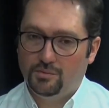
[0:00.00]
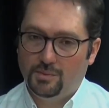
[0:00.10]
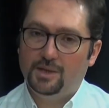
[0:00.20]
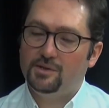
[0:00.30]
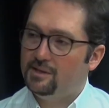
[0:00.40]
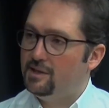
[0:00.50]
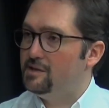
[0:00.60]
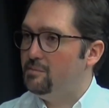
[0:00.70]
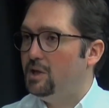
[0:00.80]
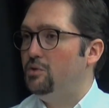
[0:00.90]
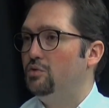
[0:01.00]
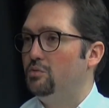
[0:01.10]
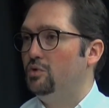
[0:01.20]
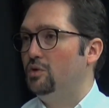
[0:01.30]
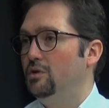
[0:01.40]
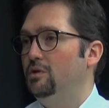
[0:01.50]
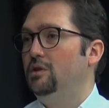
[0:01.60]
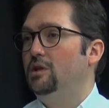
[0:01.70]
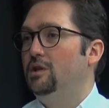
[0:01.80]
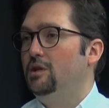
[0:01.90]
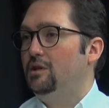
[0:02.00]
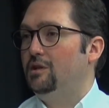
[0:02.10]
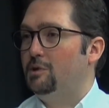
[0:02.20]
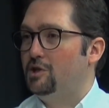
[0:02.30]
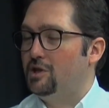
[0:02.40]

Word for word: Ben zaten sizi bekliyordum diyor e, Barış